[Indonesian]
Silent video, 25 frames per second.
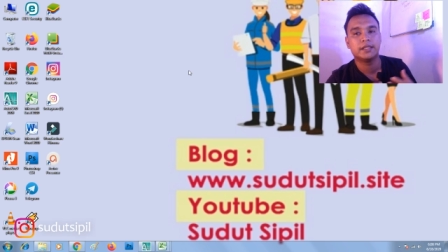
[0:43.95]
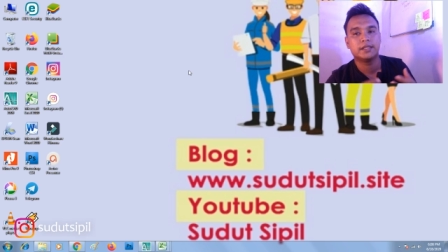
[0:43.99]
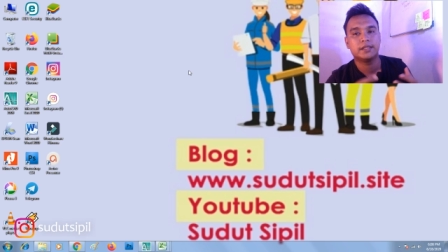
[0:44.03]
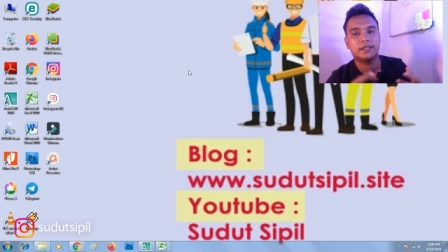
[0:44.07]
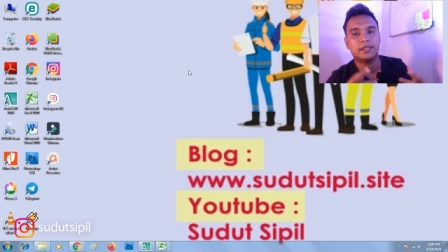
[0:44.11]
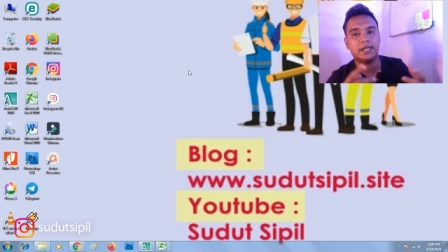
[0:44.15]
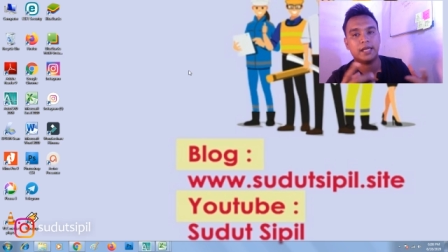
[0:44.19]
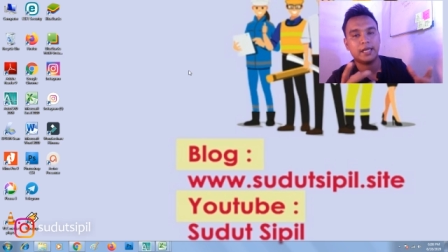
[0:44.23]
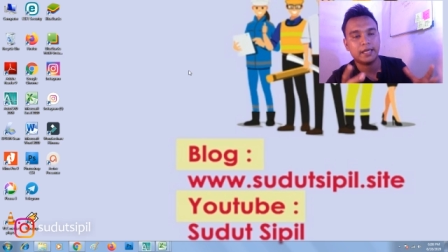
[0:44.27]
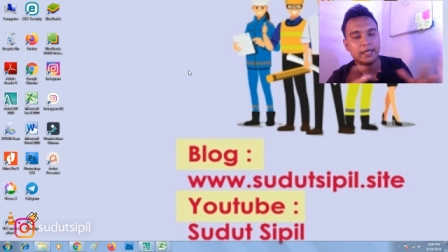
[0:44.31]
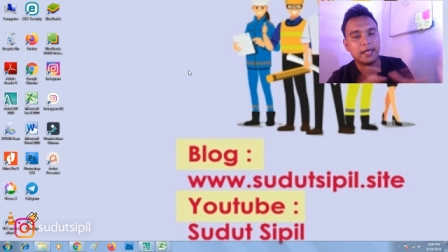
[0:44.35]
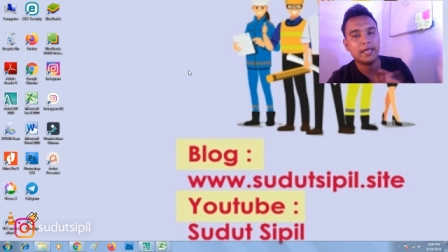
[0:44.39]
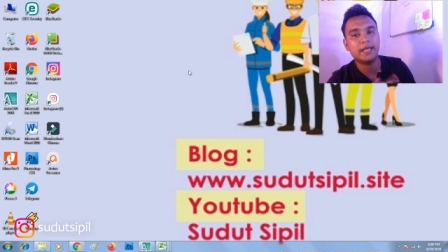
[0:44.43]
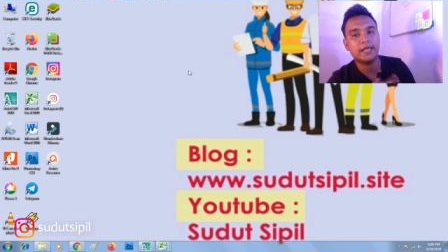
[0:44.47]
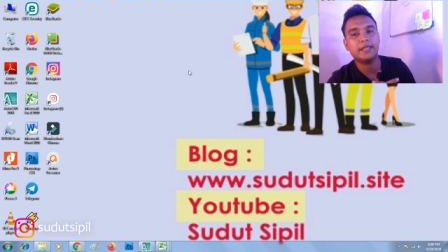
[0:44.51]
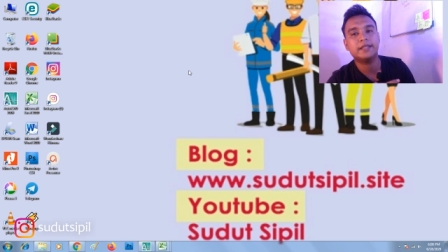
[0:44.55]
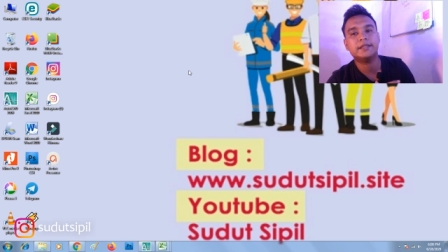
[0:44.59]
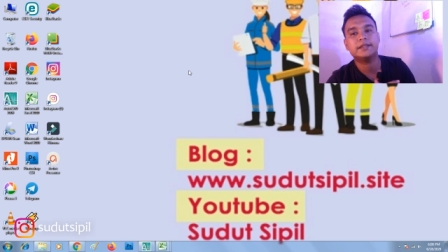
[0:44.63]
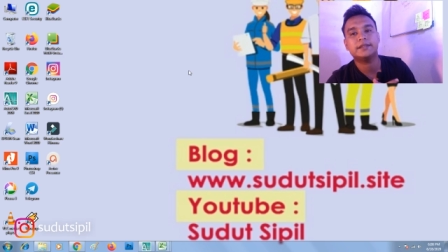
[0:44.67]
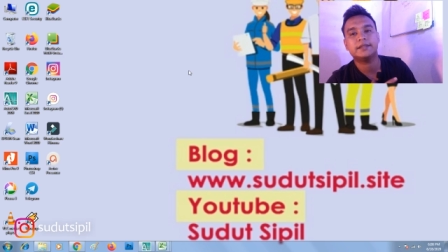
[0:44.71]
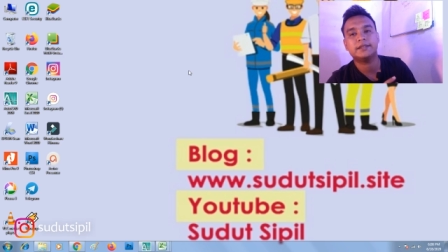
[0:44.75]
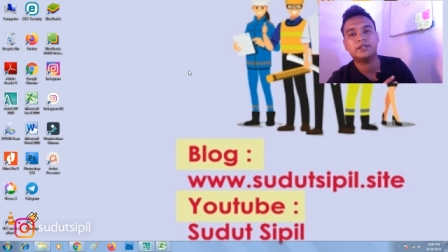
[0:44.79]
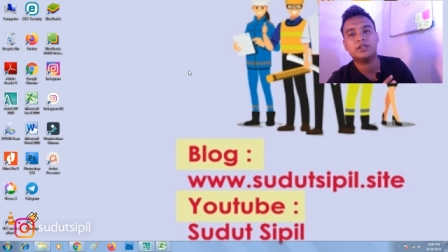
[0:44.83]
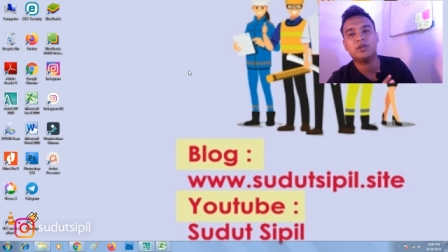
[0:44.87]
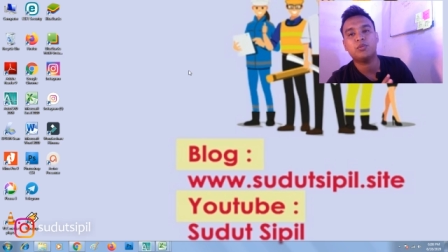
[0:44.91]
silahkan
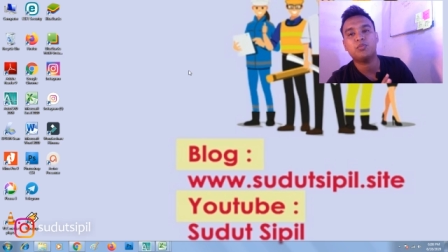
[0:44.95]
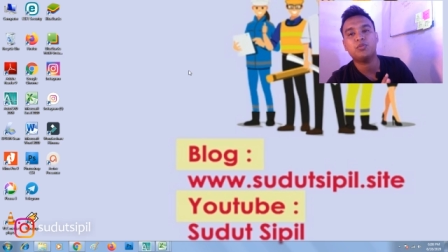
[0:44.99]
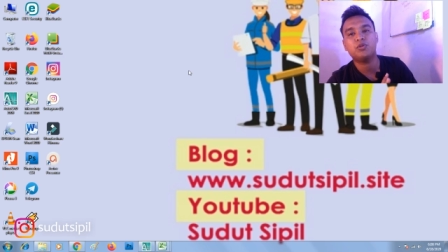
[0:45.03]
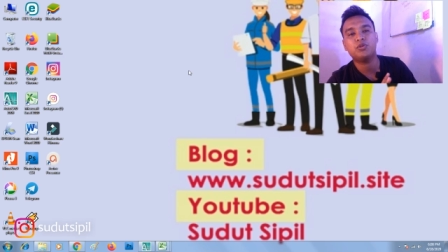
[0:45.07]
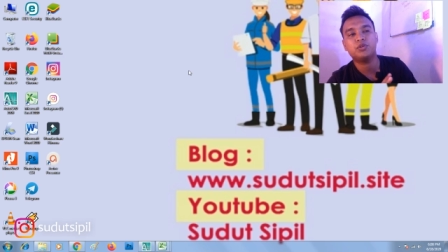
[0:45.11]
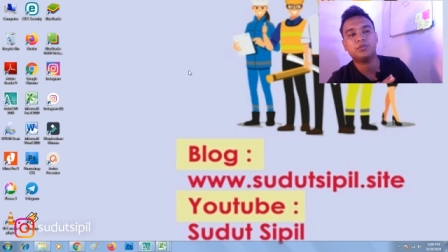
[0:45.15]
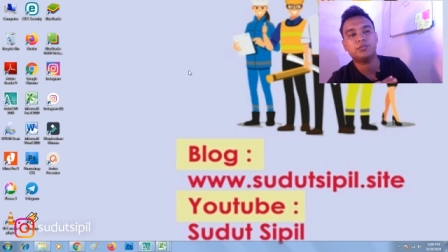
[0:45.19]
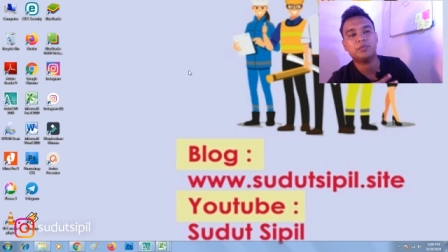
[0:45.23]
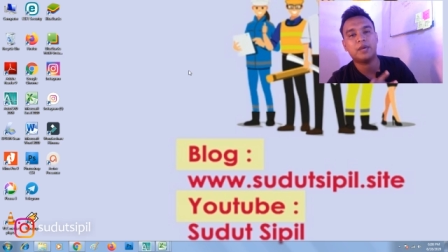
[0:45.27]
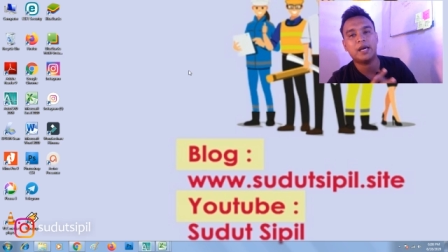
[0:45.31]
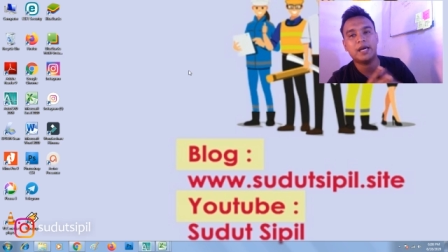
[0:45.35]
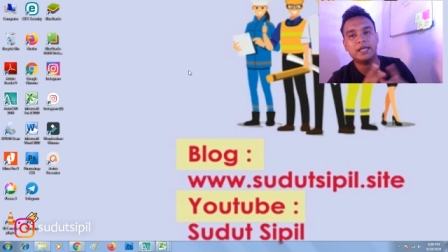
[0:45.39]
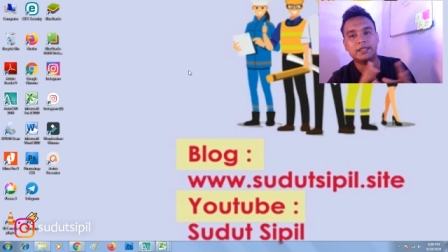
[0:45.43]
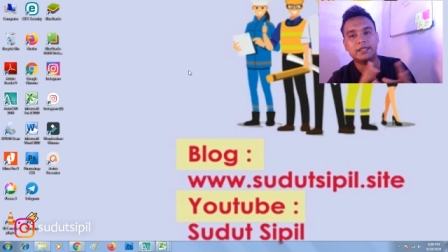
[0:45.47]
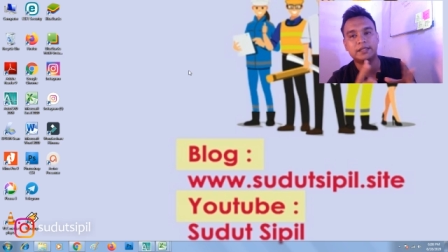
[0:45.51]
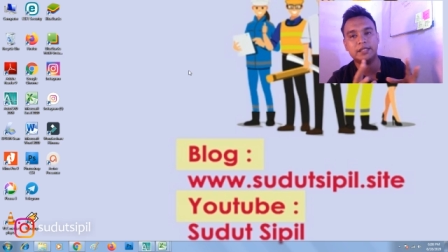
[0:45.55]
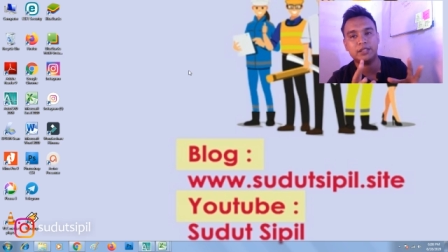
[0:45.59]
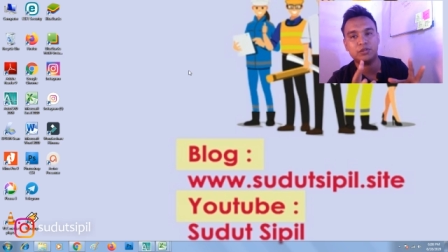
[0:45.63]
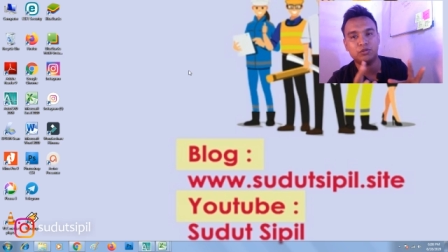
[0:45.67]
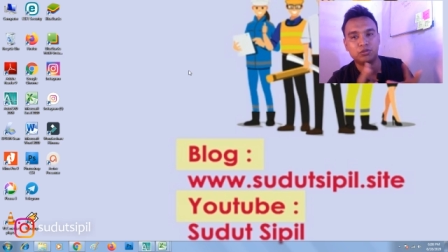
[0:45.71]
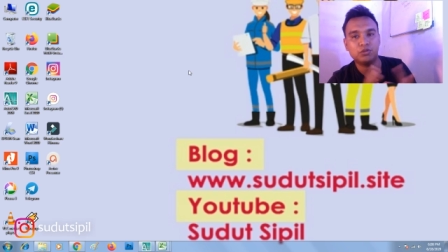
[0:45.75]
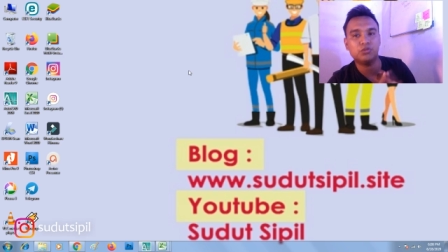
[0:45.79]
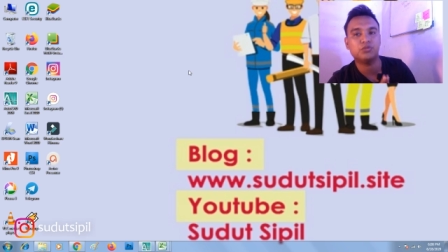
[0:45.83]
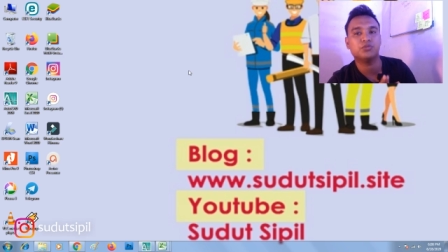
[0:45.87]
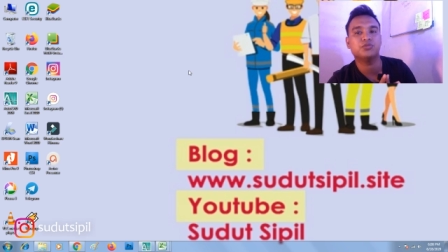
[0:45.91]
download
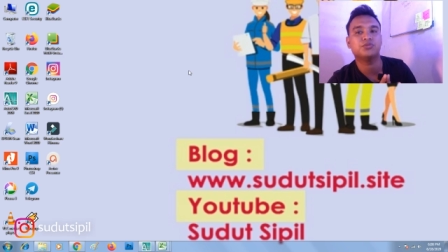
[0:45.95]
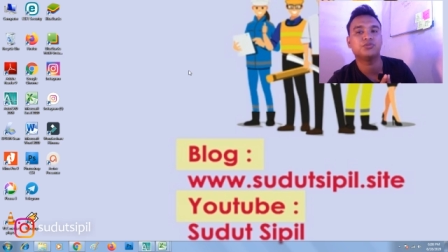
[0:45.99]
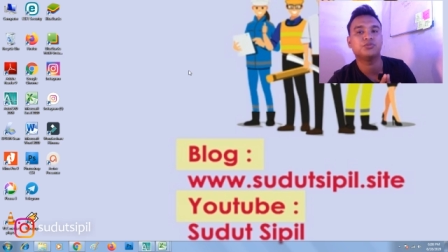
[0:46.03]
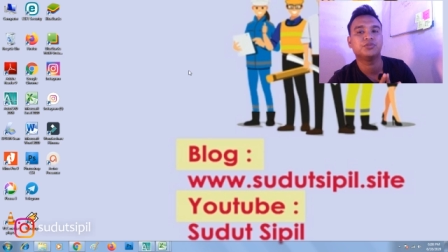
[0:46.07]
bahannya dulu.